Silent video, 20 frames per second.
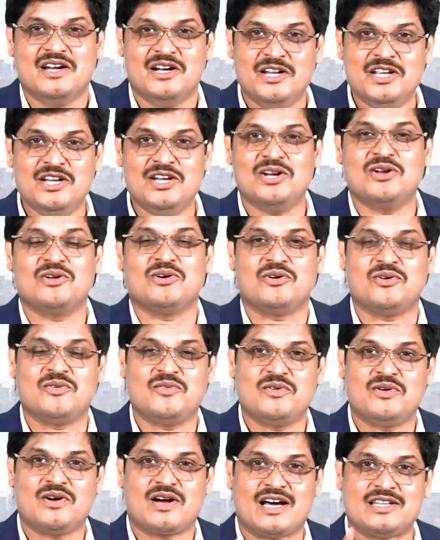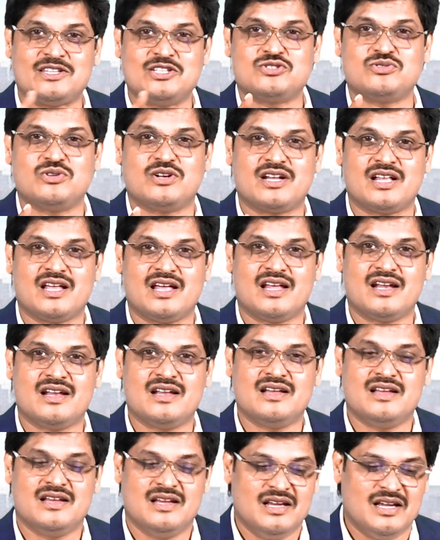நீங்களும் கத்த சொல்கிறார்
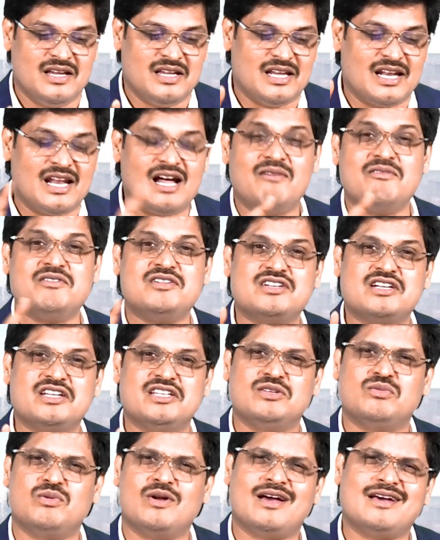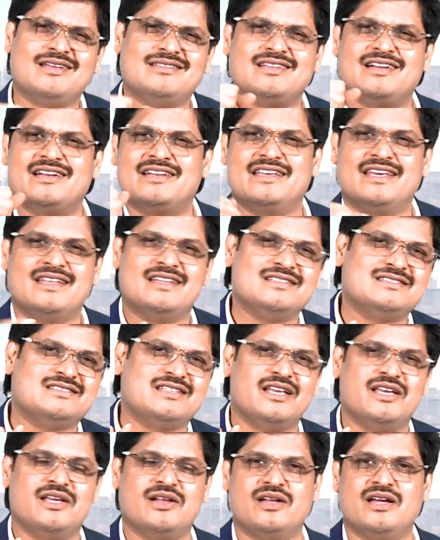எல்லாவற்றுக்கும் இந்த உலகத்தில் நீ எதை
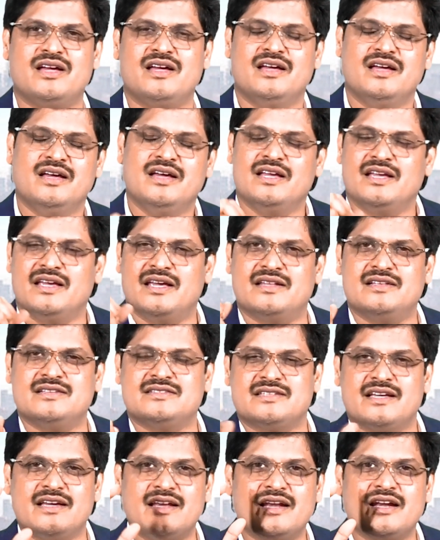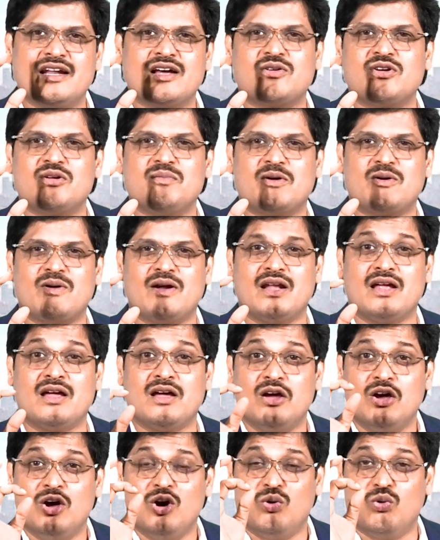செய்கிற எதை செய்யலைன்னா கூட பரவாயில்ல
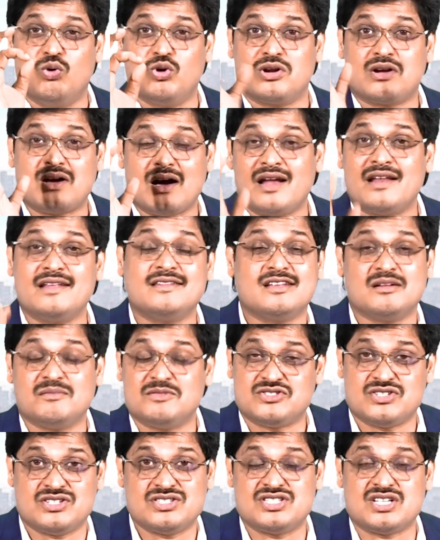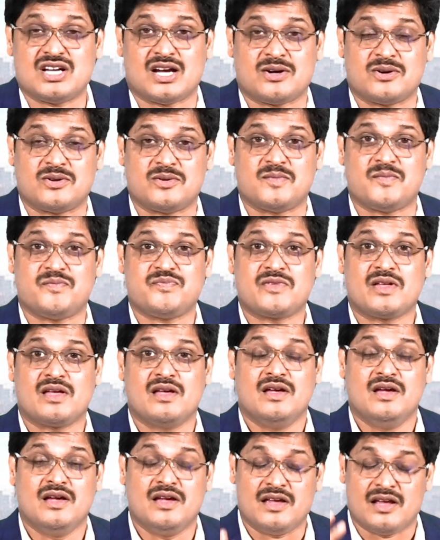ஒரு காரியத்தை நம்ம செஞ்சாகணும்
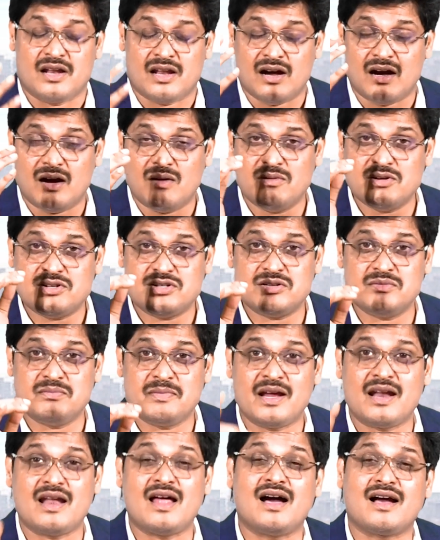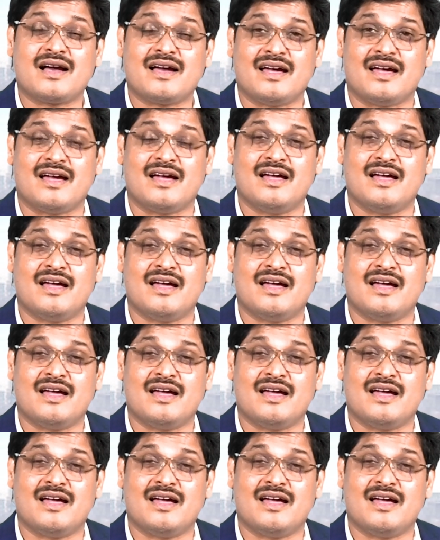எல்லாவற்றின் மேலாக